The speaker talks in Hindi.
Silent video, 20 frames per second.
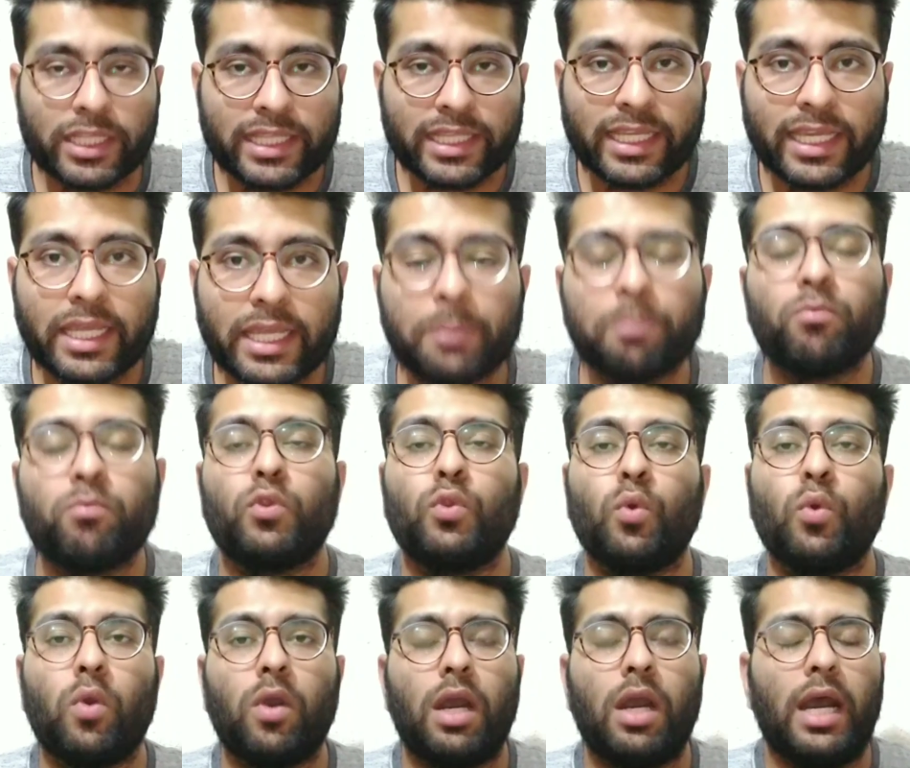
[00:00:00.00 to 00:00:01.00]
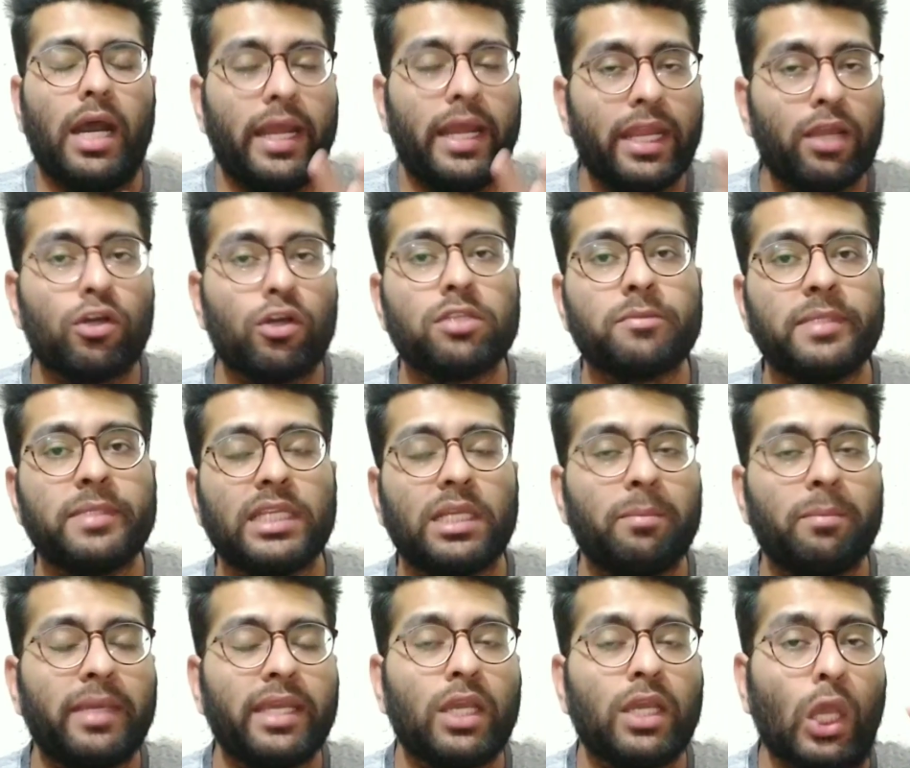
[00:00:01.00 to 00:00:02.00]
जाते हैं तो हर एक
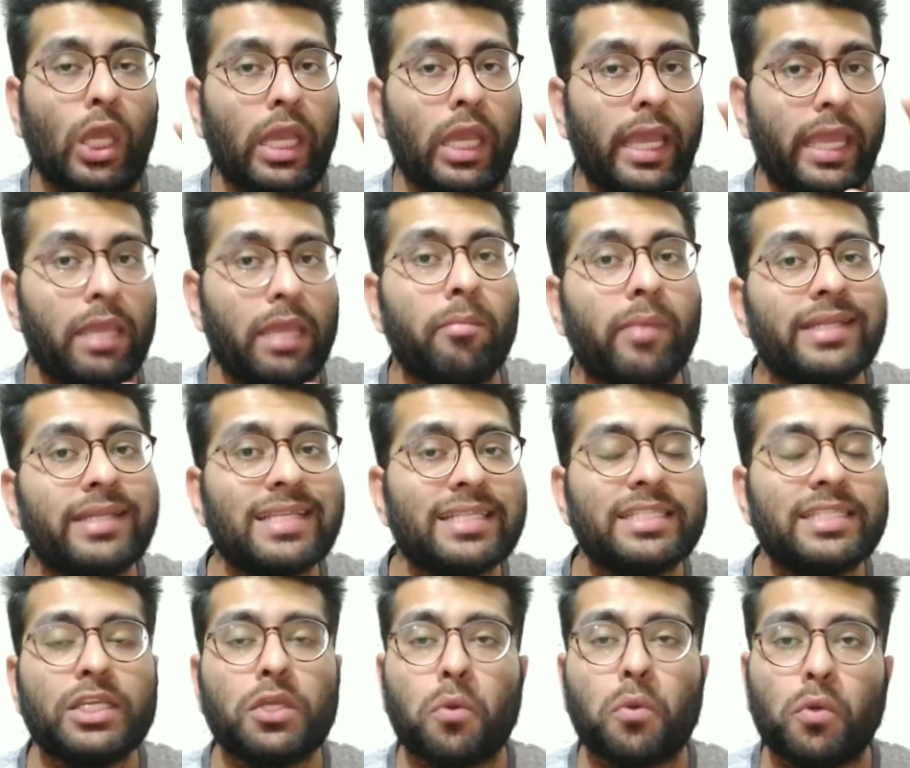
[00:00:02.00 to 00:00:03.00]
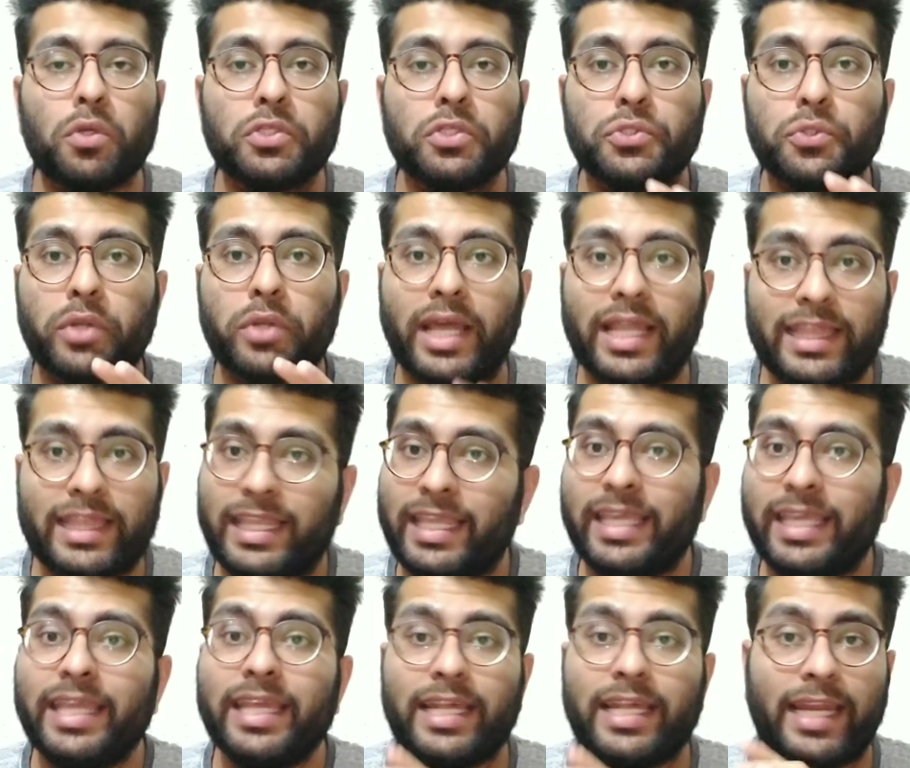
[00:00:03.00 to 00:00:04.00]
हॉस्पिटल में इमरजेंसी कोर्ट्स तो
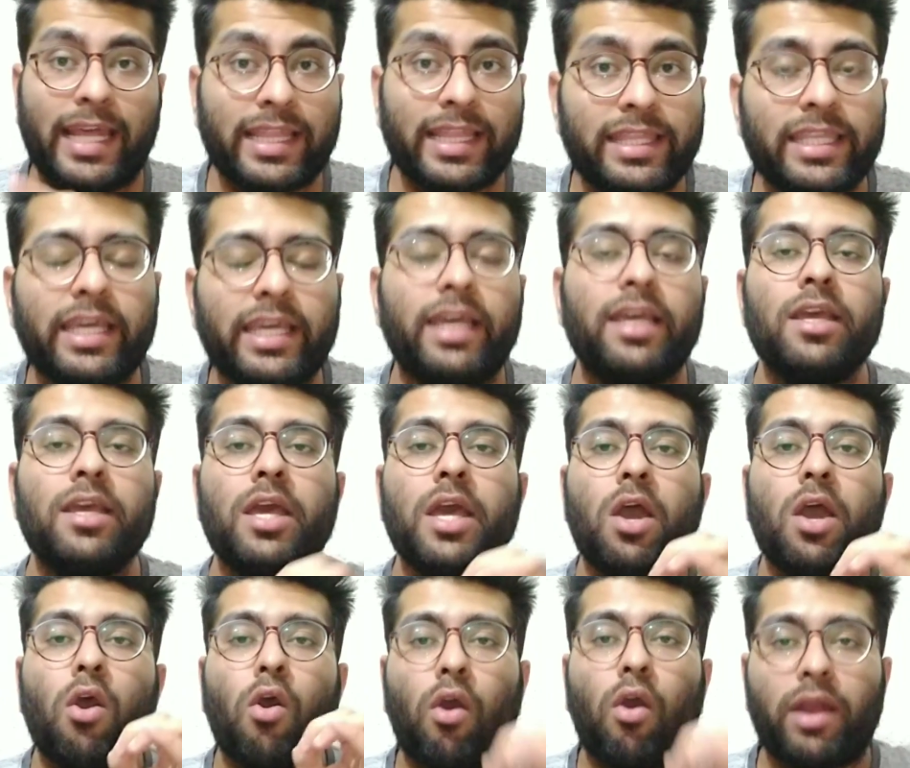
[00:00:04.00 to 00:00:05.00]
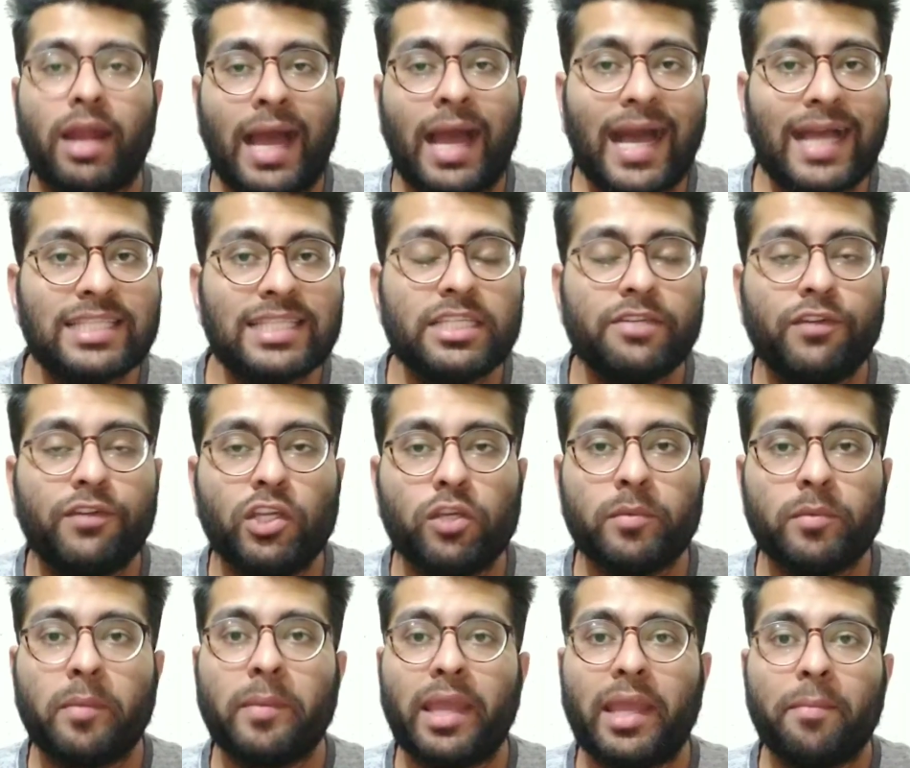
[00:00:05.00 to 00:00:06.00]
रहते ही रहते हैं और आज ये
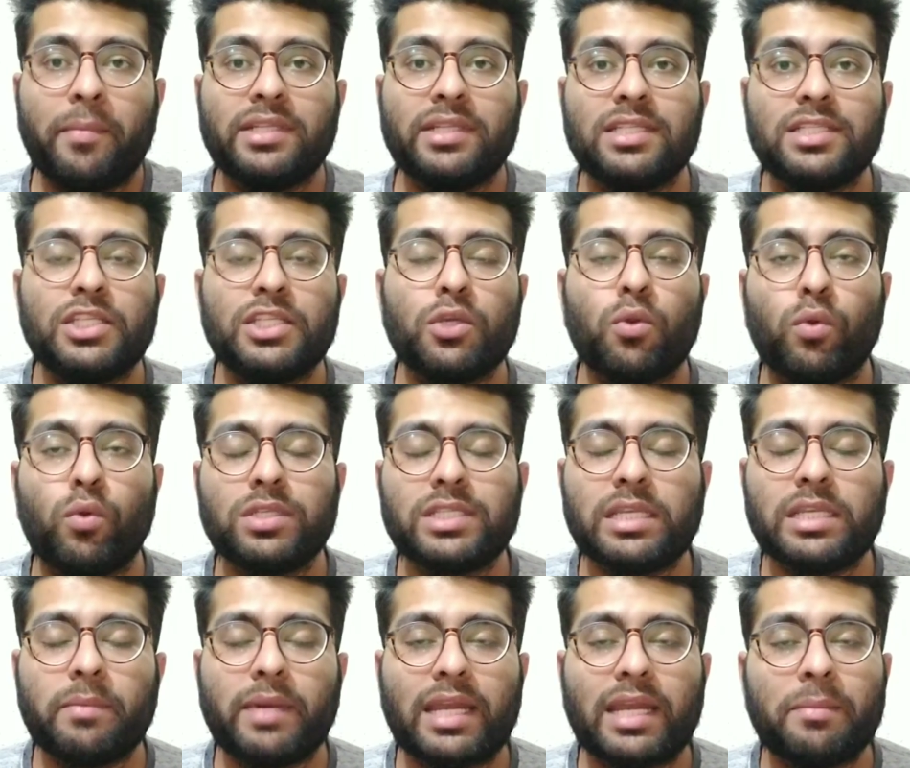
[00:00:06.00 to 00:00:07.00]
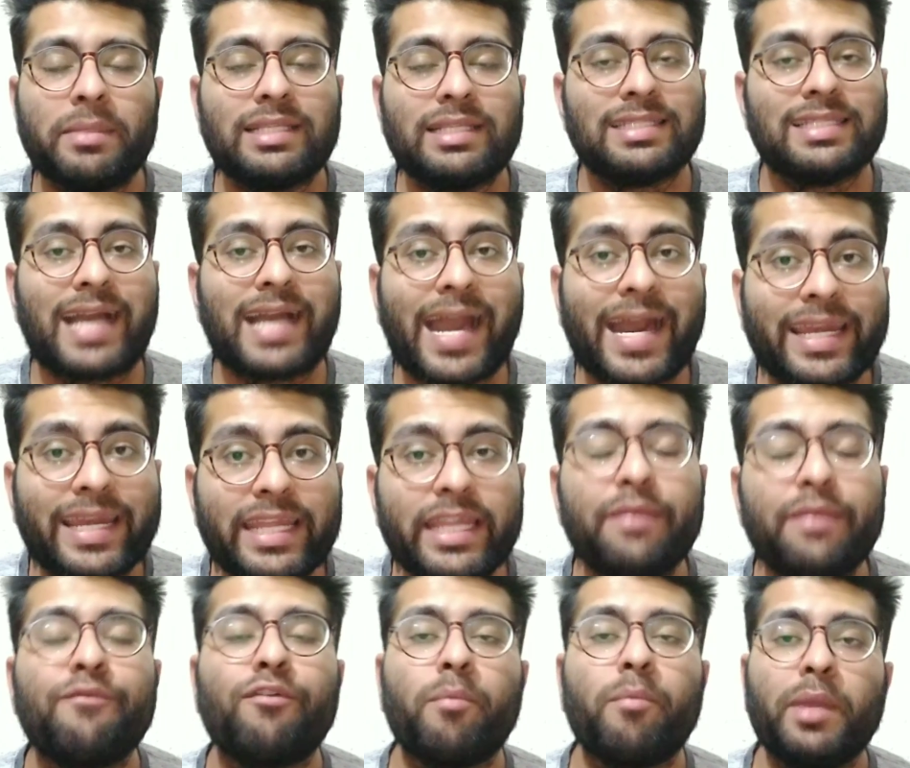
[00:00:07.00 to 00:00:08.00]
वीडियो में मैं इमरजेंसी कोर्ट्स के बारे में सारी
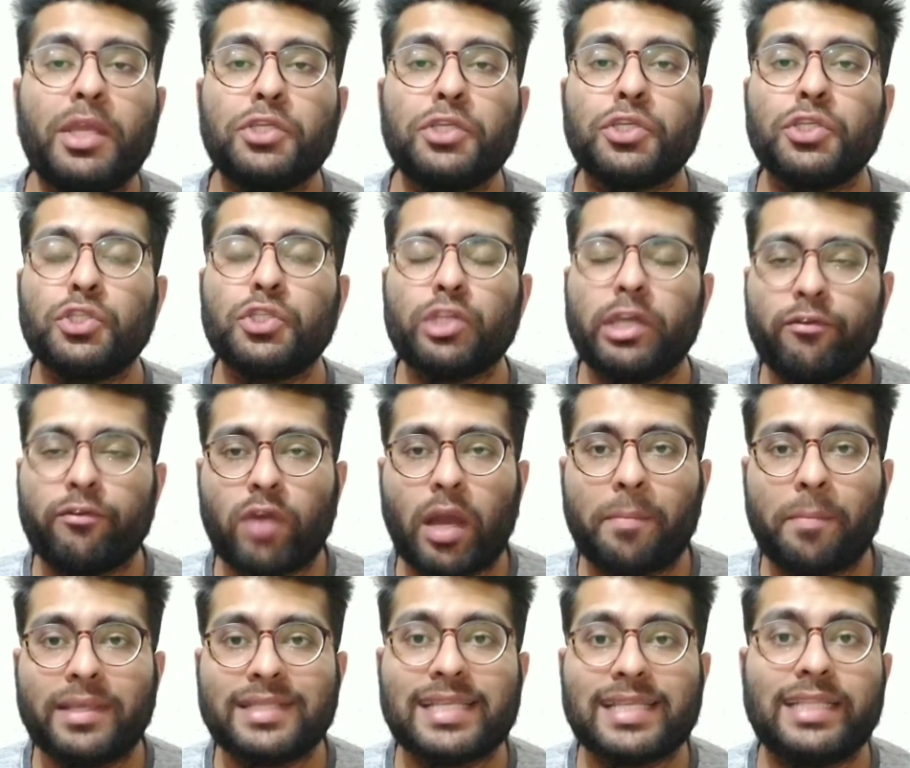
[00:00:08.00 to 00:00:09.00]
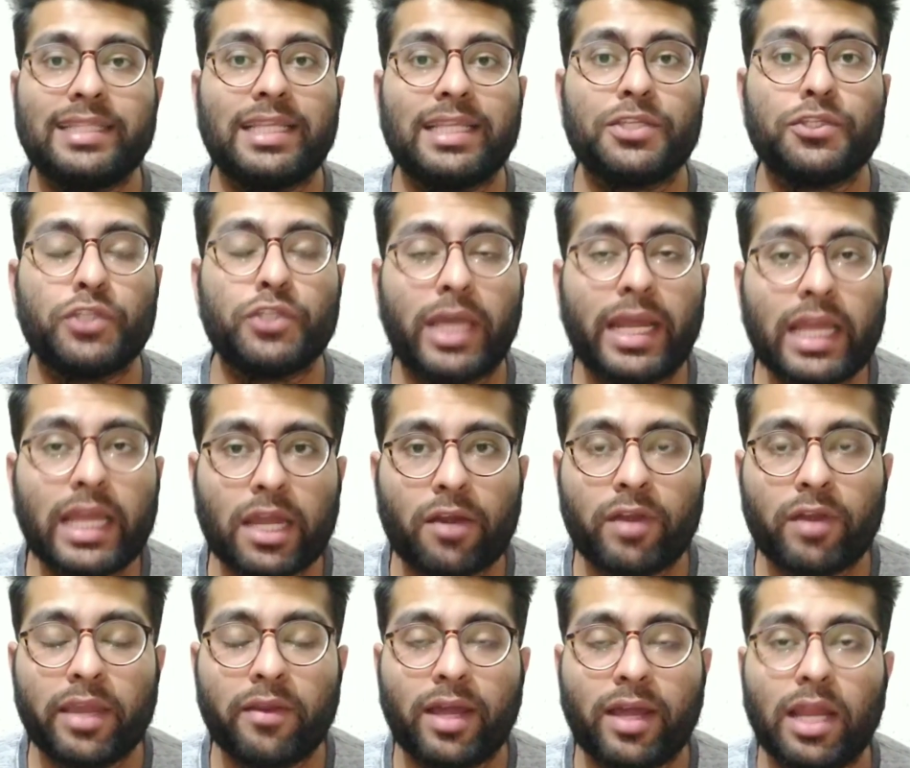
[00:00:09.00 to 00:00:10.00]
इंफॉर्मेशन जो है वो आपके साथ शेयर
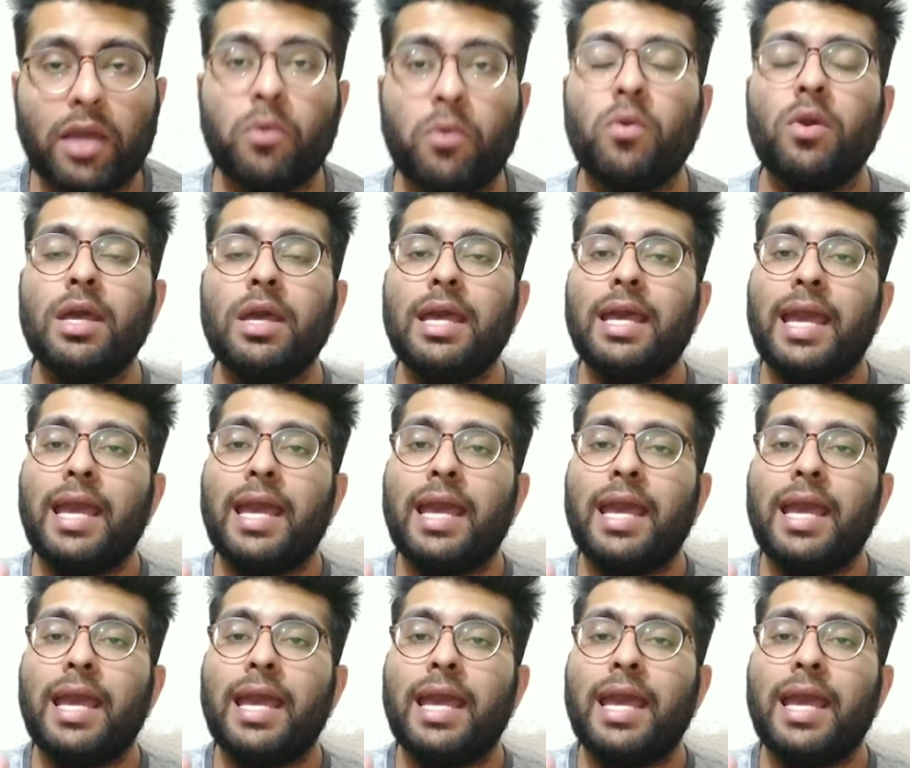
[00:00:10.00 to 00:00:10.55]
करने वाला हूं